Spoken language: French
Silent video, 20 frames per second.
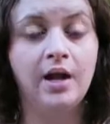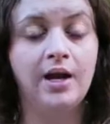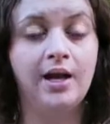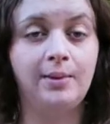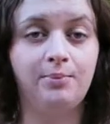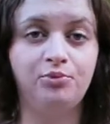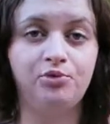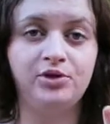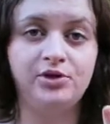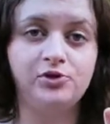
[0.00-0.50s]

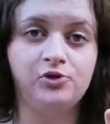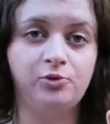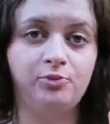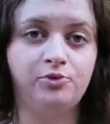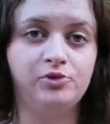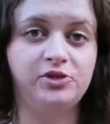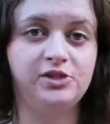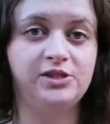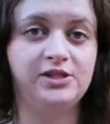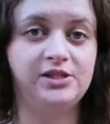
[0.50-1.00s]
La punition
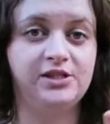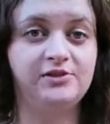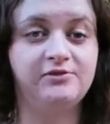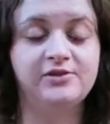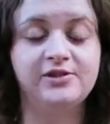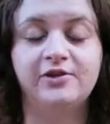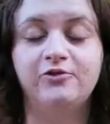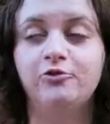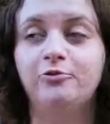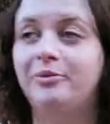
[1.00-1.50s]
positive,
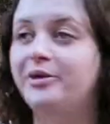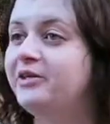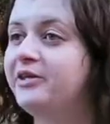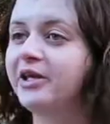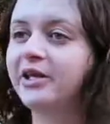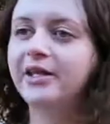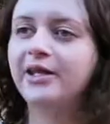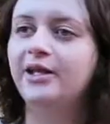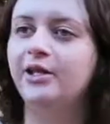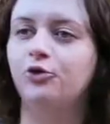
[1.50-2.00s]
ça ne veut pas
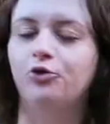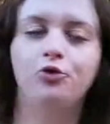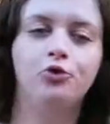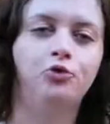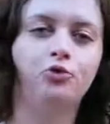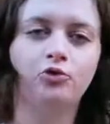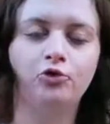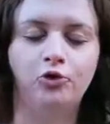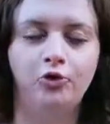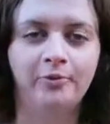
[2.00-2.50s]
dire qu'elle est trop
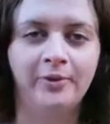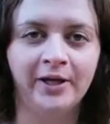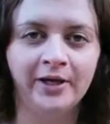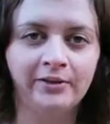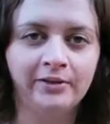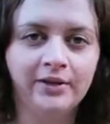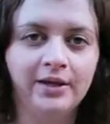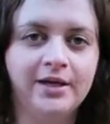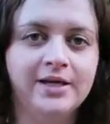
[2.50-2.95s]
cool, trop bien,